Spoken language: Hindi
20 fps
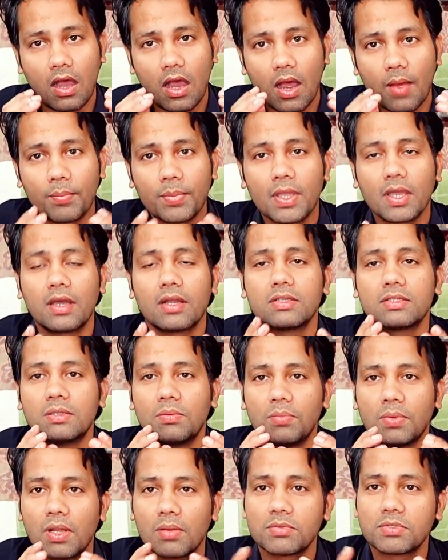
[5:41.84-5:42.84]
आपके अगर
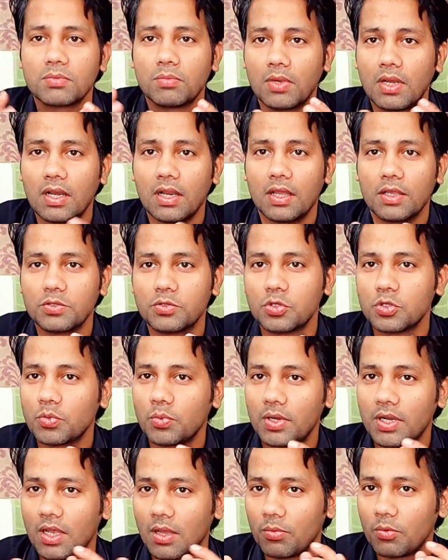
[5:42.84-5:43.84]
सिम्टम्स मिल रहे हैं जो जो
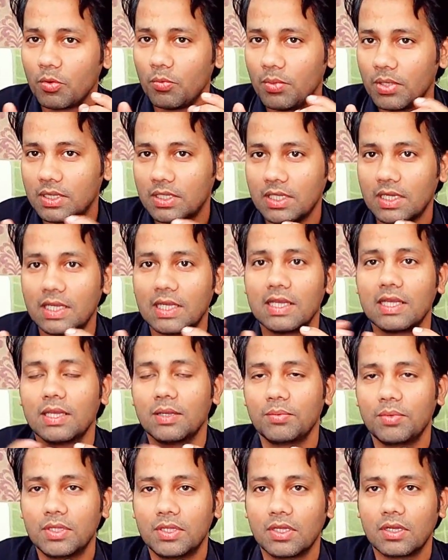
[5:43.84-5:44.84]
मैंने आपको बताए हैं
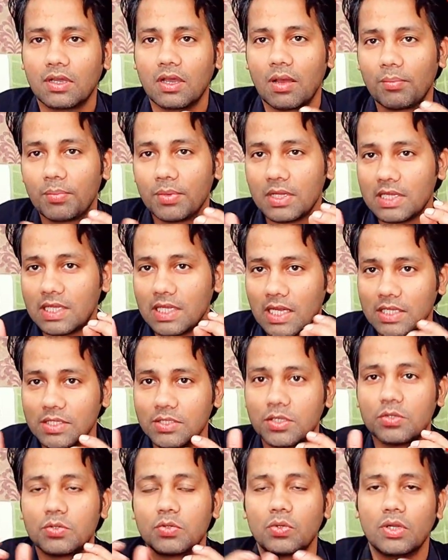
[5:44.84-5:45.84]
अभी तक आपने ध्यान
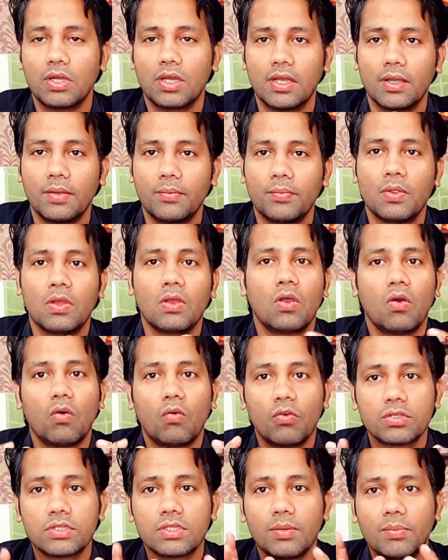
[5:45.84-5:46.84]
से सुना है
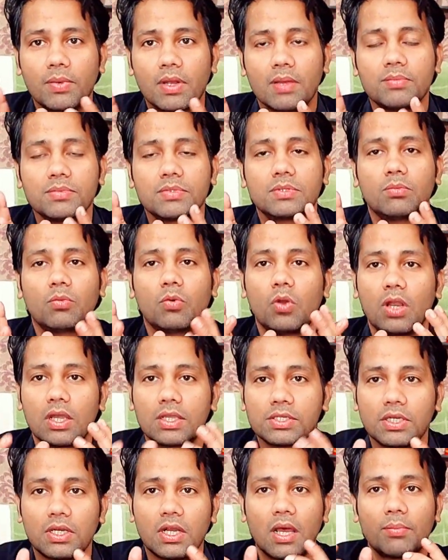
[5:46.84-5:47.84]
वो सिम्टम्स वो
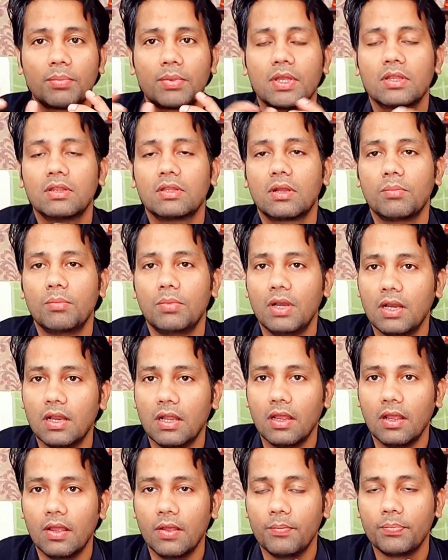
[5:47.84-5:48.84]
लक्षण आपके अंदर मिल
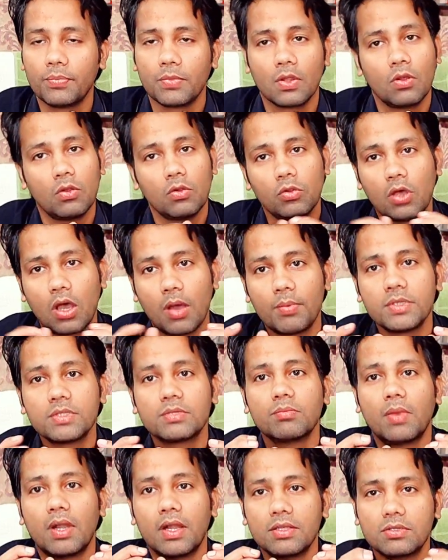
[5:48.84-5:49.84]
रहे हैं तो आप
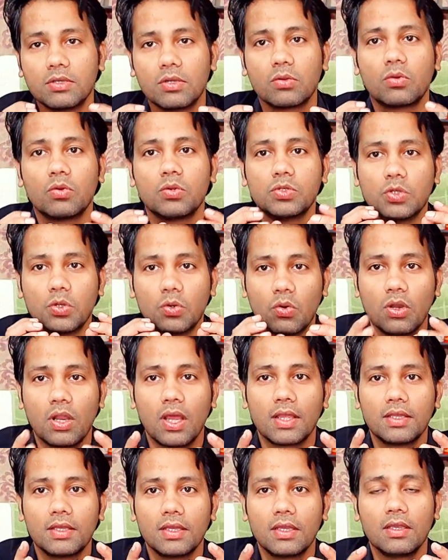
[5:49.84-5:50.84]
इस मेडिसिन को जरूर
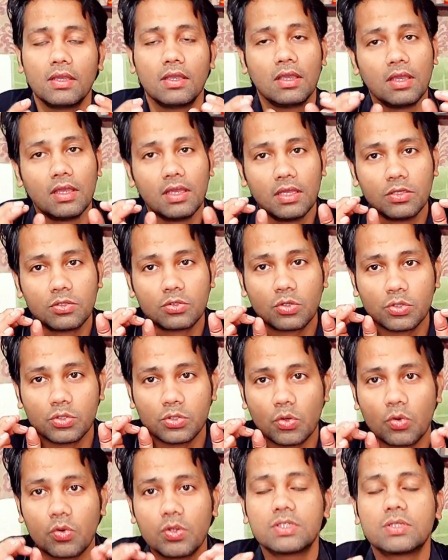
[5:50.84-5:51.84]
लाइए इसको
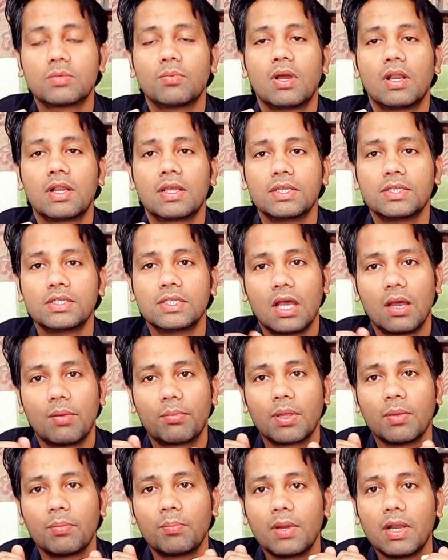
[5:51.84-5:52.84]
जरूर इस्तेमाल कीजिए
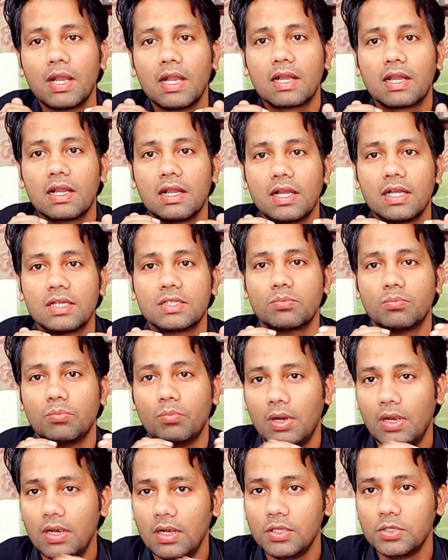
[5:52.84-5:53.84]
आपके प्लेटलेट्स
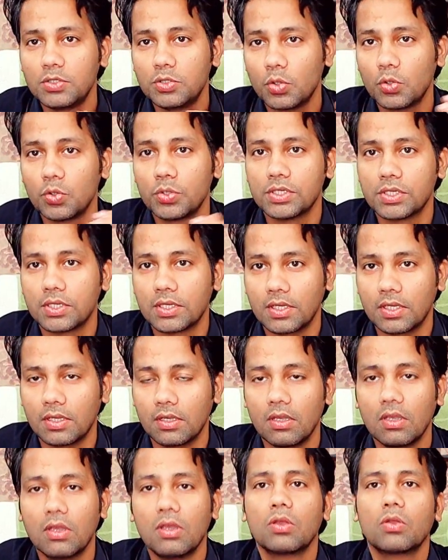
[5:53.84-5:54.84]
बढ़ने शुरू हो जाएंगे
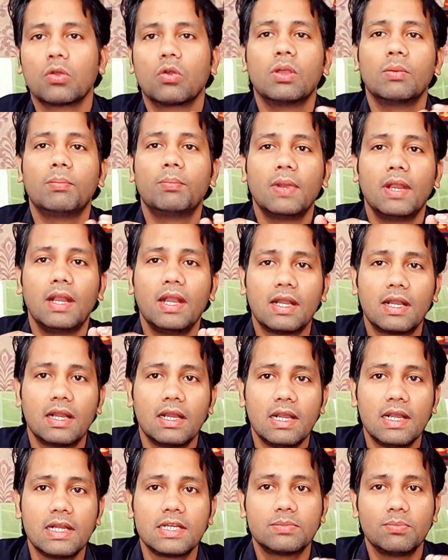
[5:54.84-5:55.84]
क्योंकि
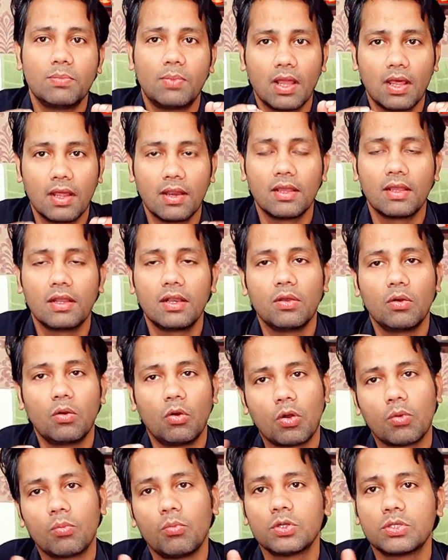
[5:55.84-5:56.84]
प्लेटलेट्स बढ़ाने के लिए
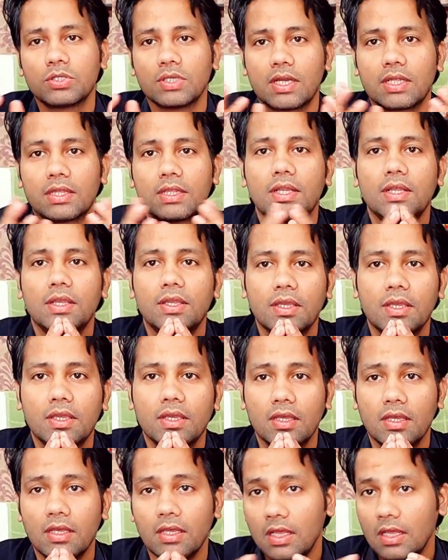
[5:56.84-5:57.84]
और बहुत सारे तरीके
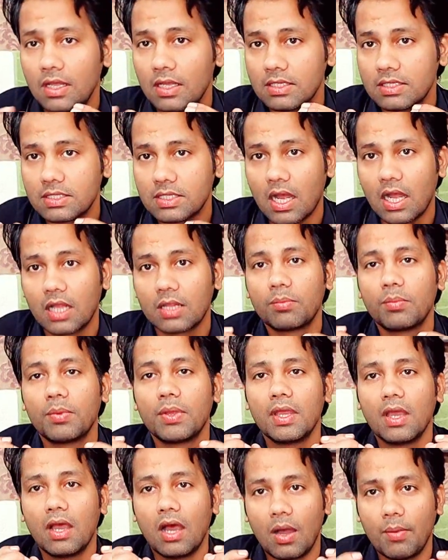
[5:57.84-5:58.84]
हैं साथ
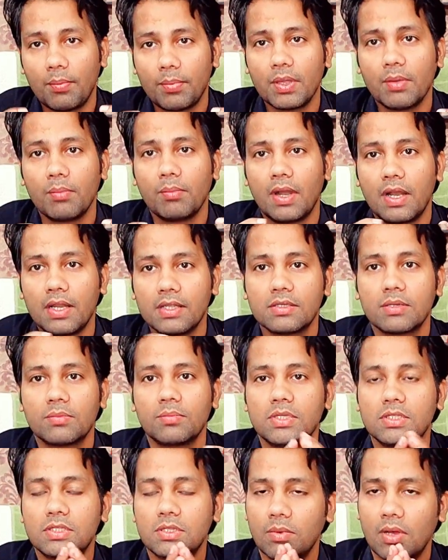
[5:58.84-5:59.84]
में आप ये मेडिसिन
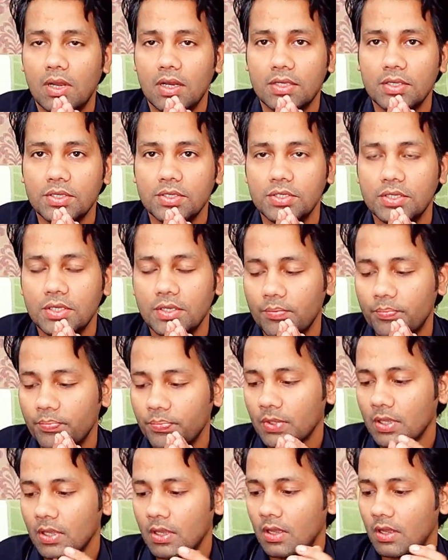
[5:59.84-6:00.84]
भी इस्तेमाल कीजिए
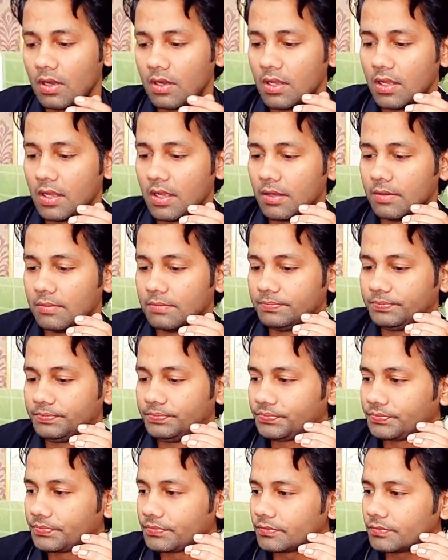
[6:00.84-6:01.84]
ठीक है
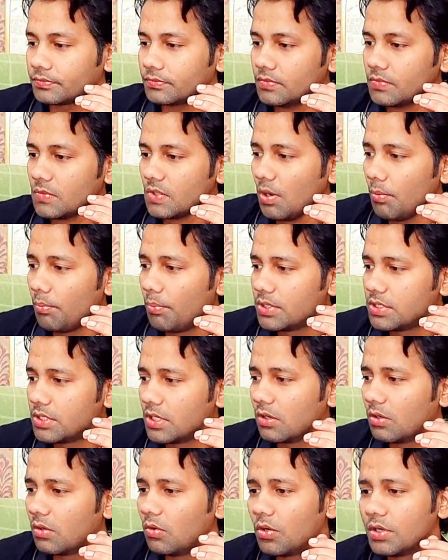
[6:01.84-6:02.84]

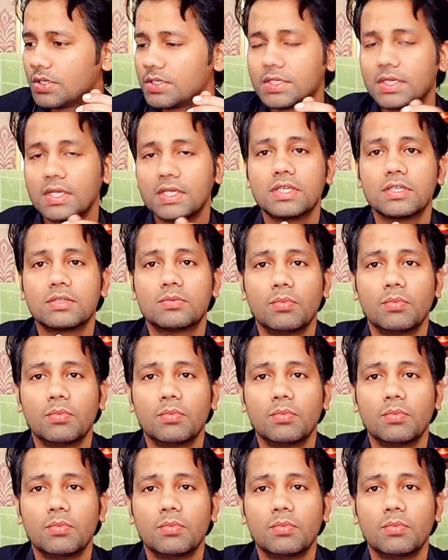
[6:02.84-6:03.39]
पेशेंट को और स्टेजेस